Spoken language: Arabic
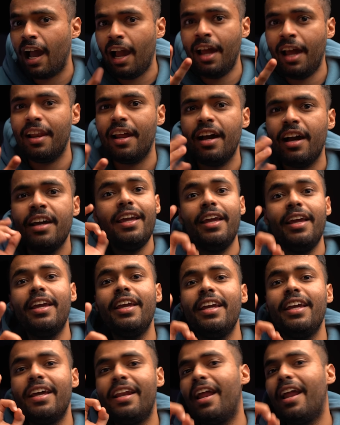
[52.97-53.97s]
اعلى
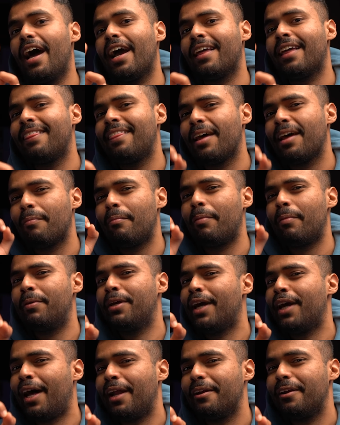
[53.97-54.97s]
هي الاكثر
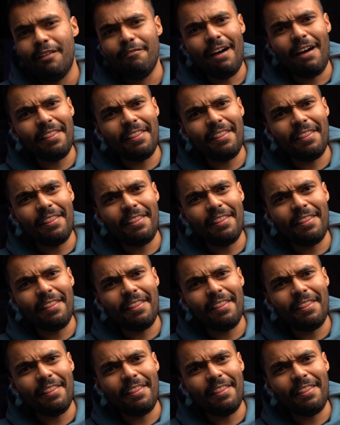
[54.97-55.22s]
مبيعا